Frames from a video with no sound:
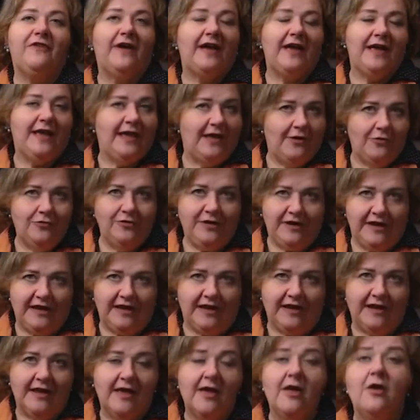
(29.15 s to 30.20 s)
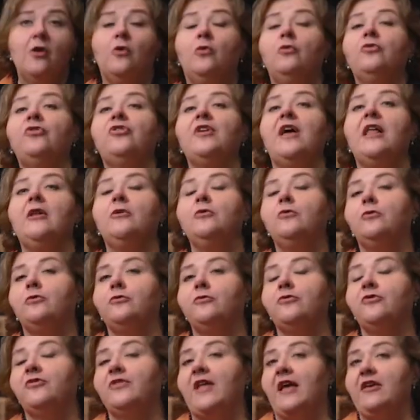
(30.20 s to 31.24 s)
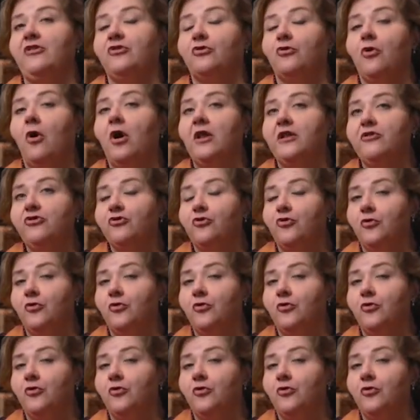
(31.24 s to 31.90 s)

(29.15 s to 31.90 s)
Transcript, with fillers: vai reunir os alunos da Escola de